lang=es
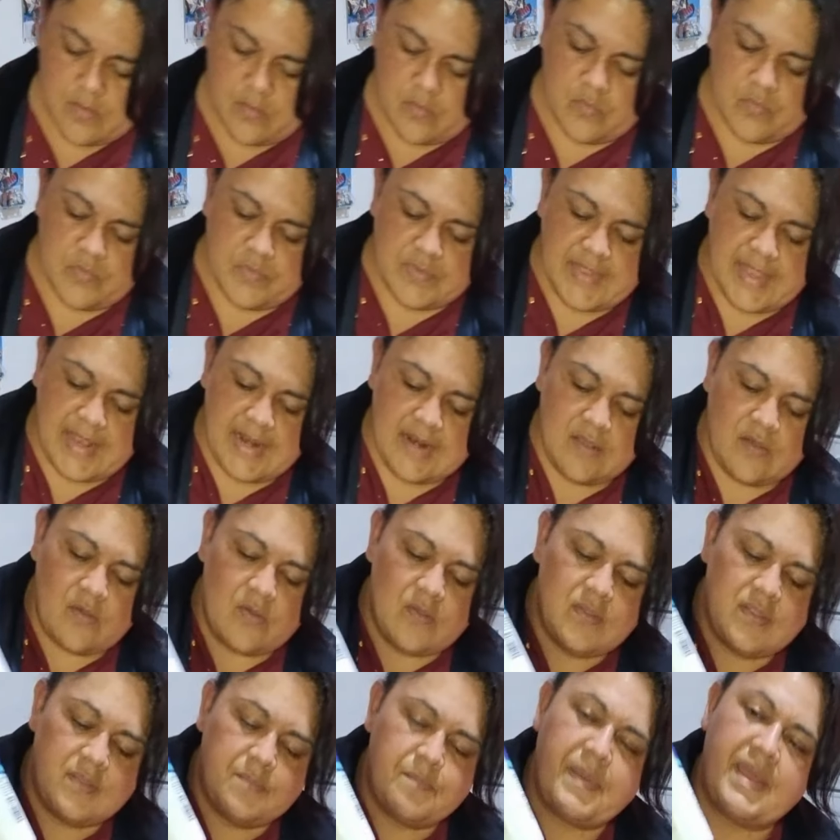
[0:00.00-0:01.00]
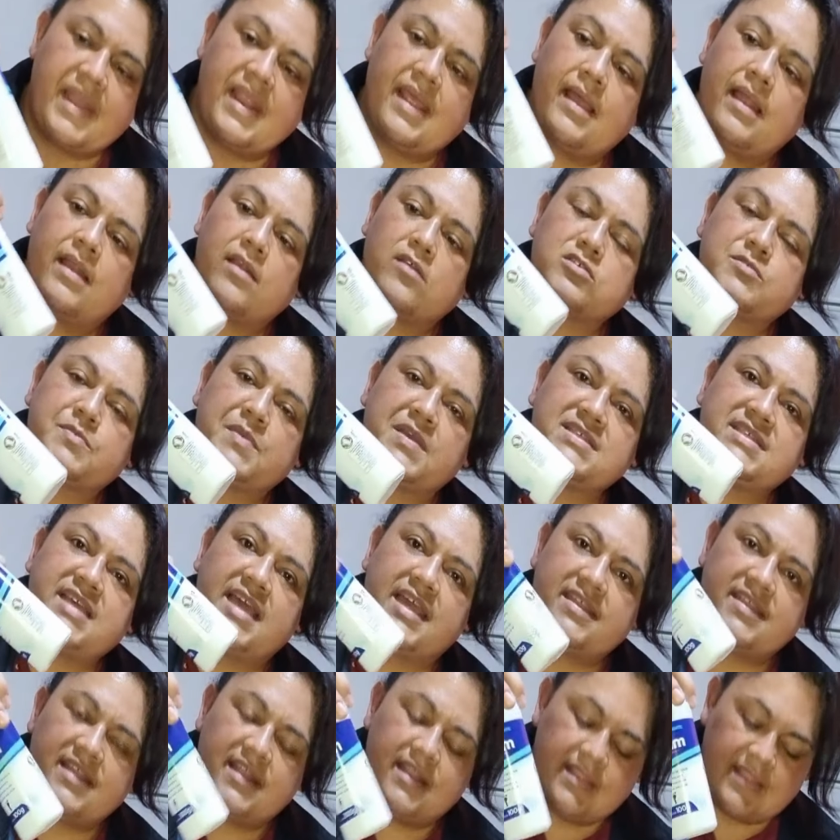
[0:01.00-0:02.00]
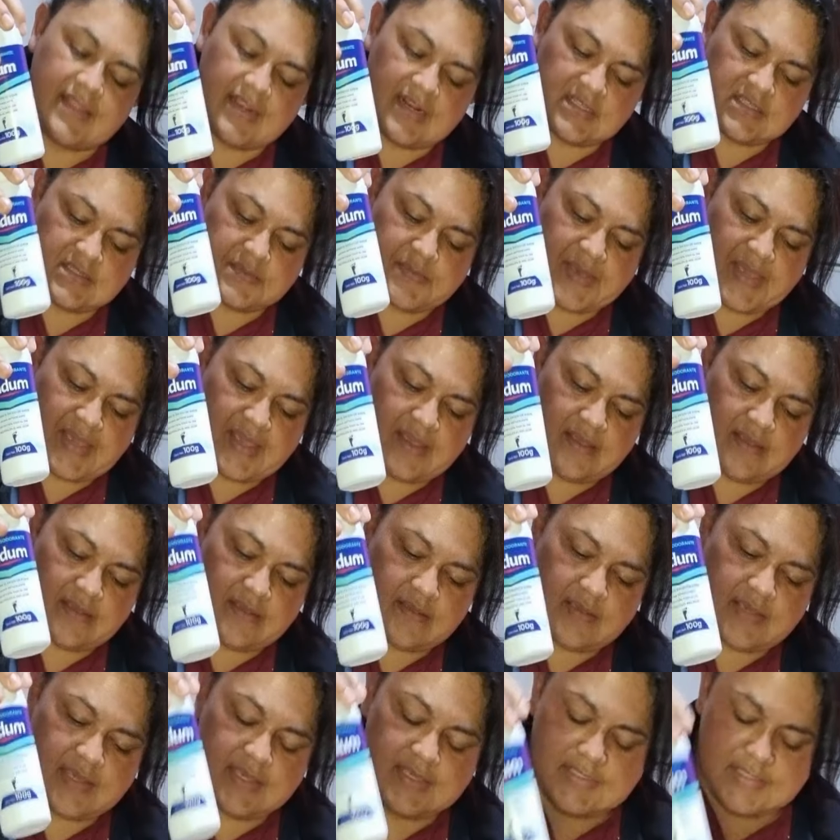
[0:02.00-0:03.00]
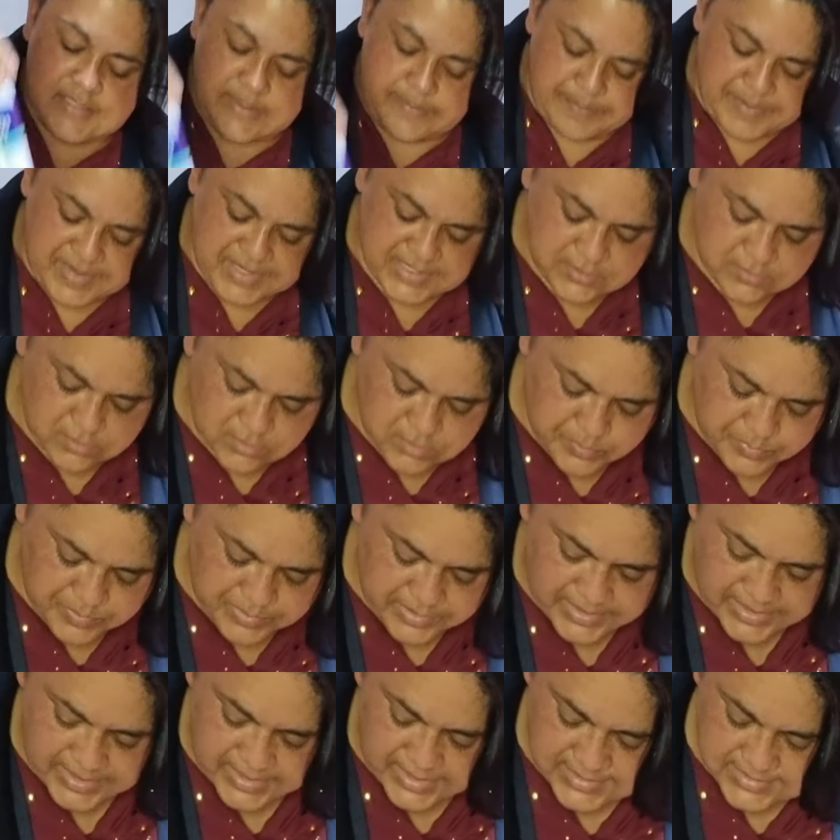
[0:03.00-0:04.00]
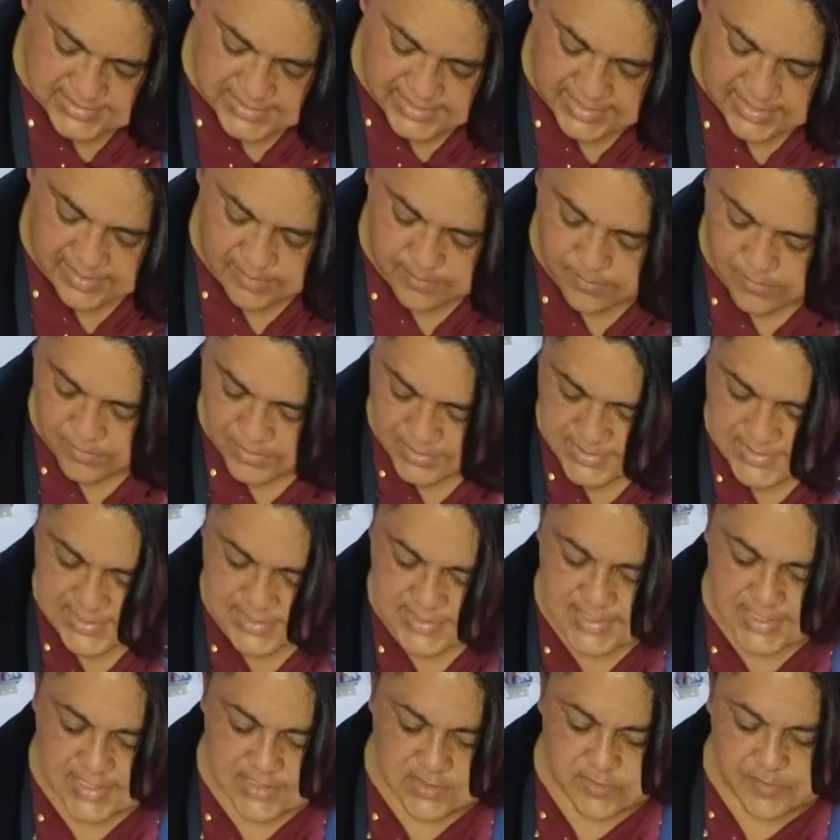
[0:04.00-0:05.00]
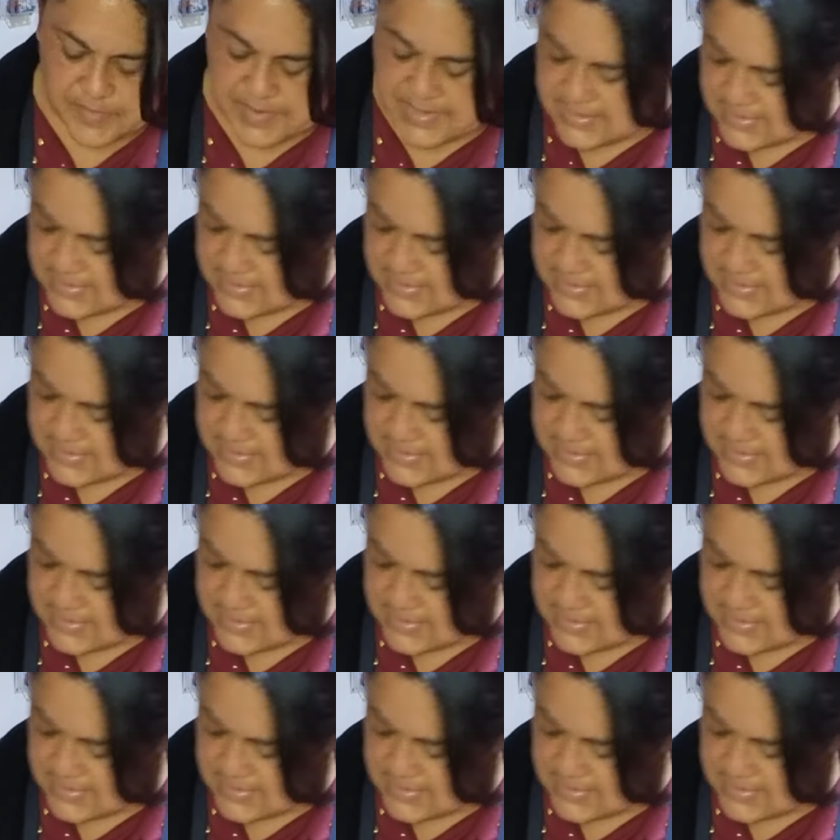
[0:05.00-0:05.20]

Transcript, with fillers: Un talco para los pies de ahí del 3B, 15 pesos, porque ya se acabó y también no me